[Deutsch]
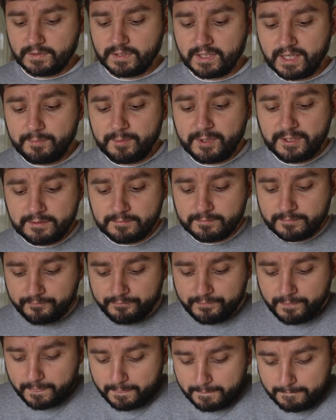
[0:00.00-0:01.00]
kann man
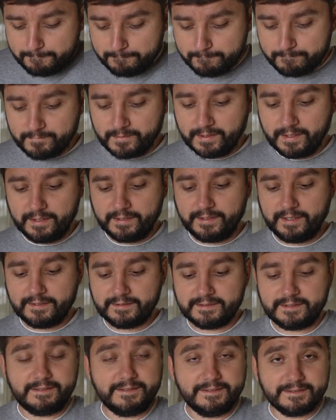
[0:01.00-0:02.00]

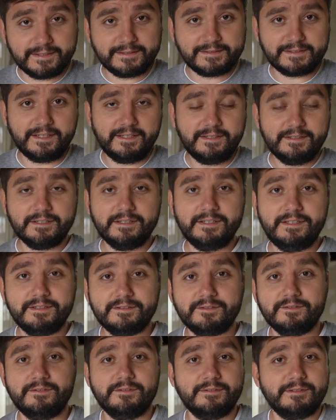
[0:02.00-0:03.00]
anhand dieser Zahlen
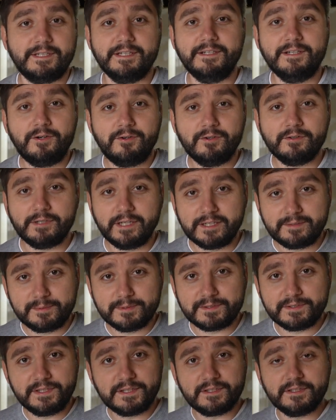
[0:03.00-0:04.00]
halt genau
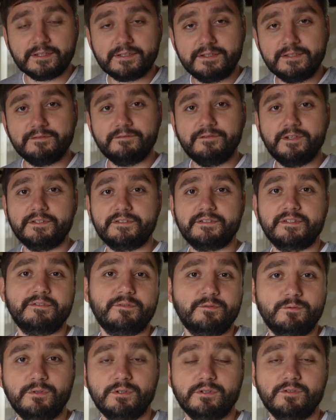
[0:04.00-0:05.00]
explizit nach diesen Fenstern
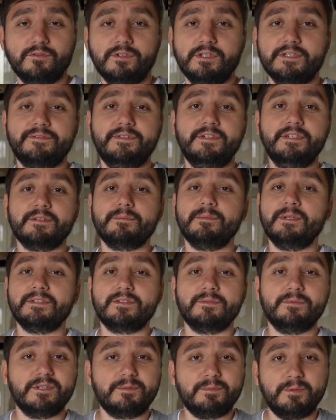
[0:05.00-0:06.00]
suchen. Und das findet man
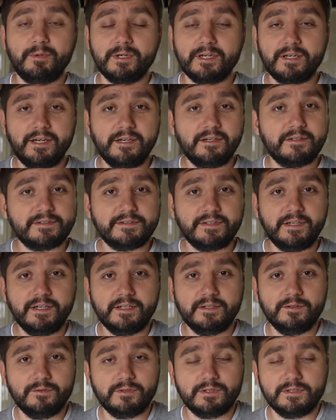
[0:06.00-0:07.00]
zum Beispiel bei
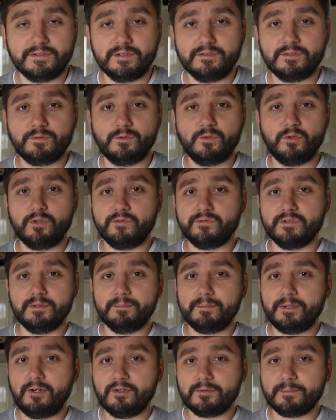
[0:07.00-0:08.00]
Kleinanzeigen oder sonst wo auf dem
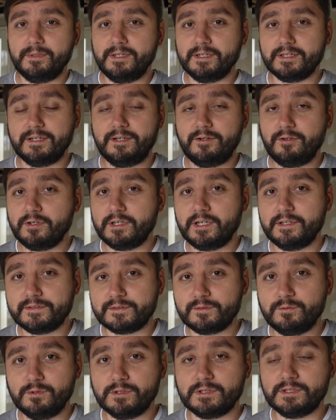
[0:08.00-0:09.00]
Gebrauchtmarkt auch
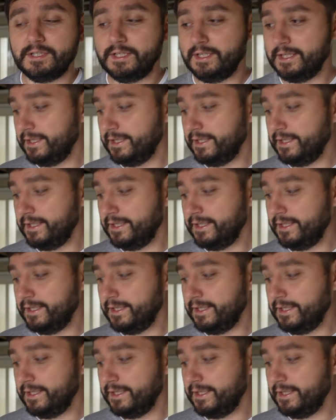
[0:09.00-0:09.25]
ganz gut.